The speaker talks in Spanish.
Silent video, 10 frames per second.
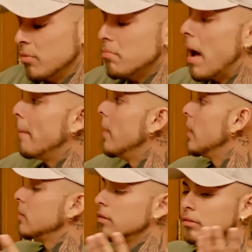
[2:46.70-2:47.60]
No
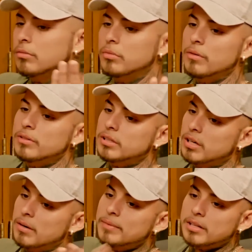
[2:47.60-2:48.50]
mames. ¿Cómo le vas
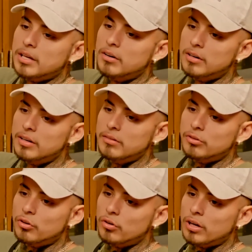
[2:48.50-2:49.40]
a creer más a
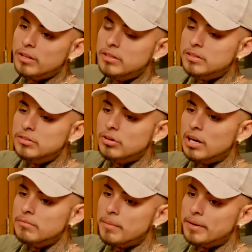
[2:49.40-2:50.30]
Carolina todo lo que dice y
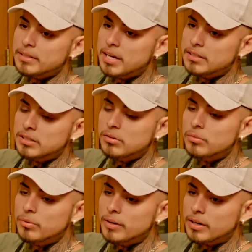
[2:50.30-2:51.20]
todas las mamás que hace como